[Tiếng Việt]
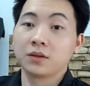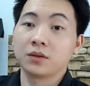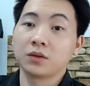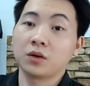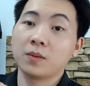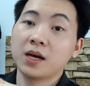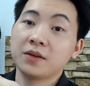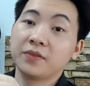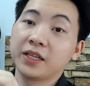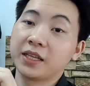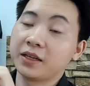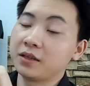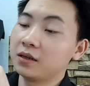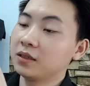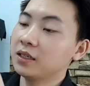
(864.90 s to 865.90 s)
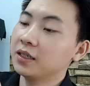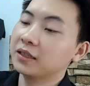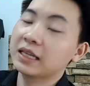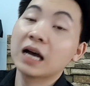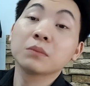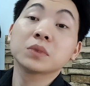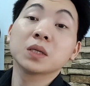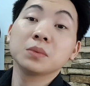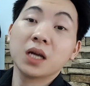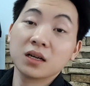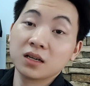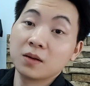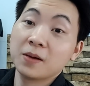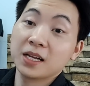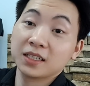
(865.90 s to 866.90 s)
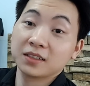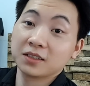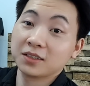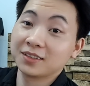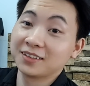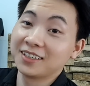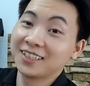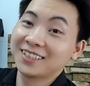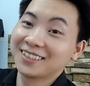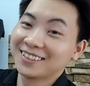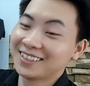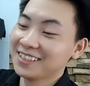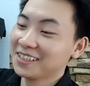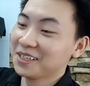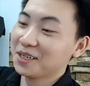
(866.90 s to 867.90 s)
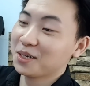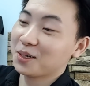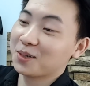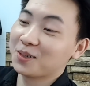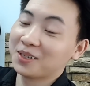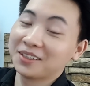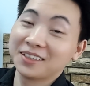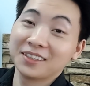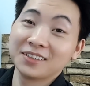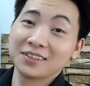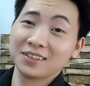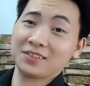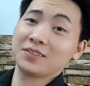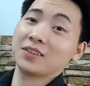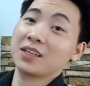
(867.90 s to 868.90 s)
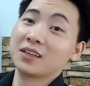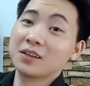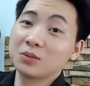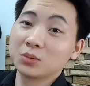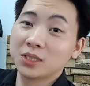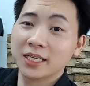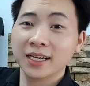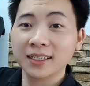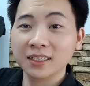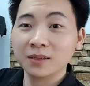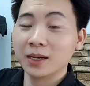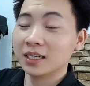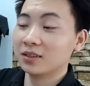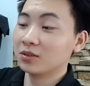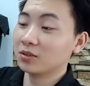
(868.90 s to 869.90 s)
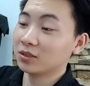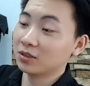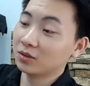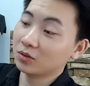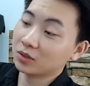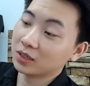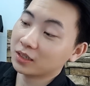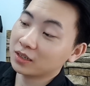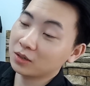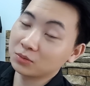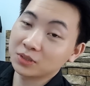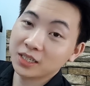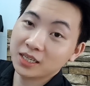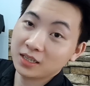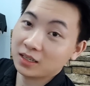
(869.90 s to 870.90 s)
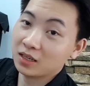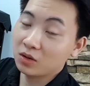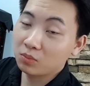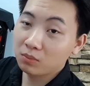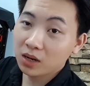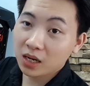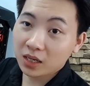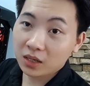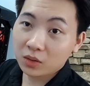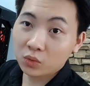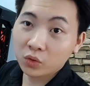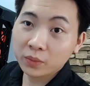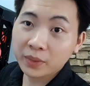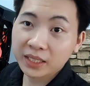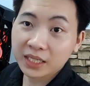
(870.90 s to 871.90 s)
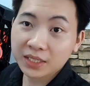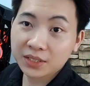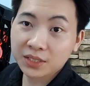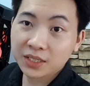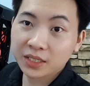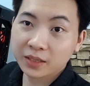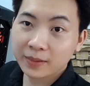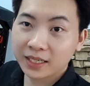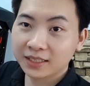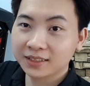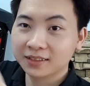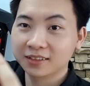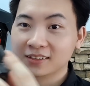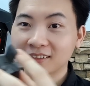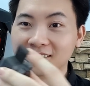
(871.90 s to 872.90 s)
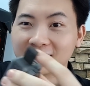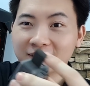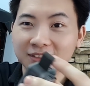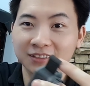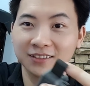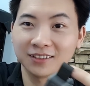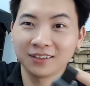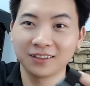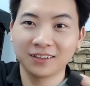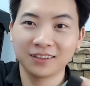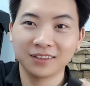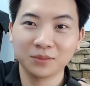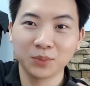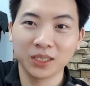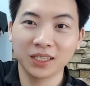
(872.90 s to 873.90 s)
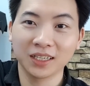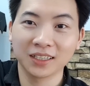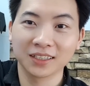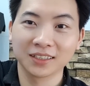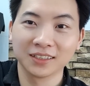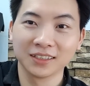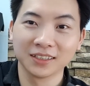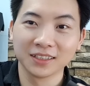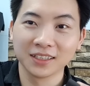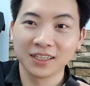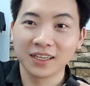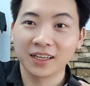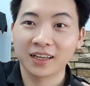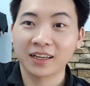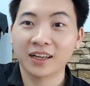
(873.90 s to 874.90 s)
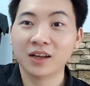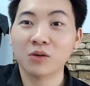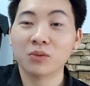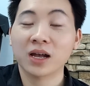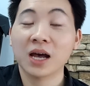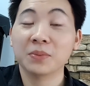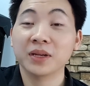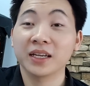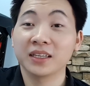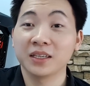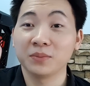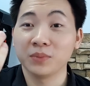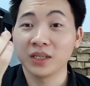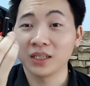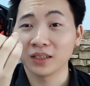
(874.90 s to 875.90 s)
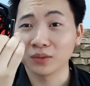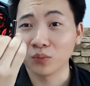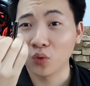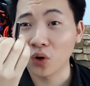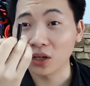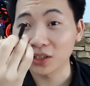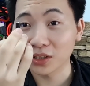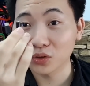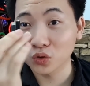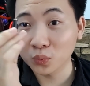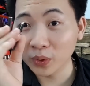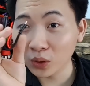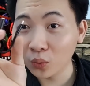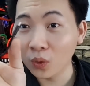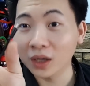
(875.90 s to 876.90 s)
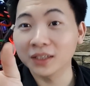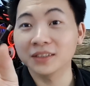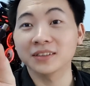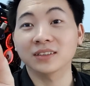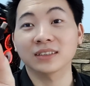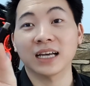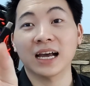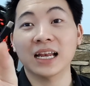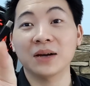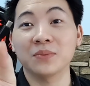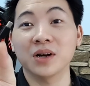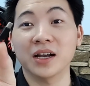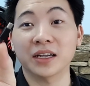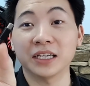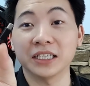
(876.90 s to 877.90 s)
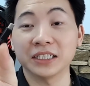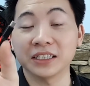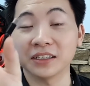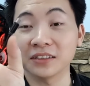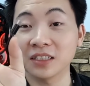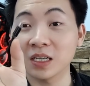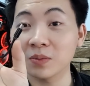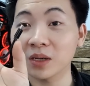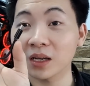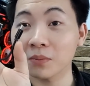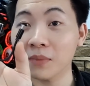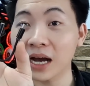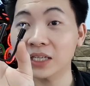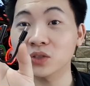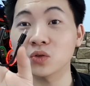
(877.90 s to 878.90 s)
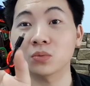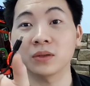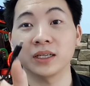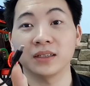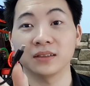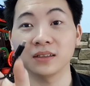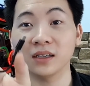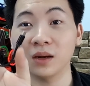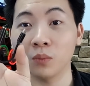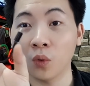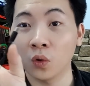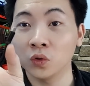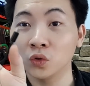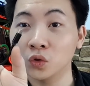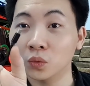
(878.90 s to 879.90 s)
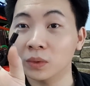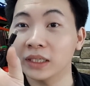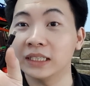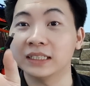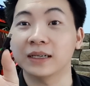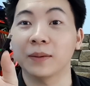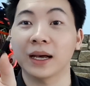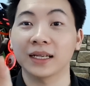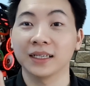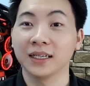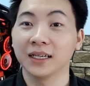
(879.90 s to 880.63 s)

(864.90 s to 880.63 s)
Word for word: Các bạn, về thẻ nhớ thì tạm chấp nhận các bạn. Đấy. Còn uh, cái cổng trên nữa các bạn, nó còn có cái cổng trên là cổng này, u ét bê Type C đấy các bạn. Đó, mic này. Cái cọc cáp này thì mình mua trên Shopee luôn, giá là mười nghìn, tiền ship là ba mươi nghìn, tức là bốn mươi nghìn các bạn.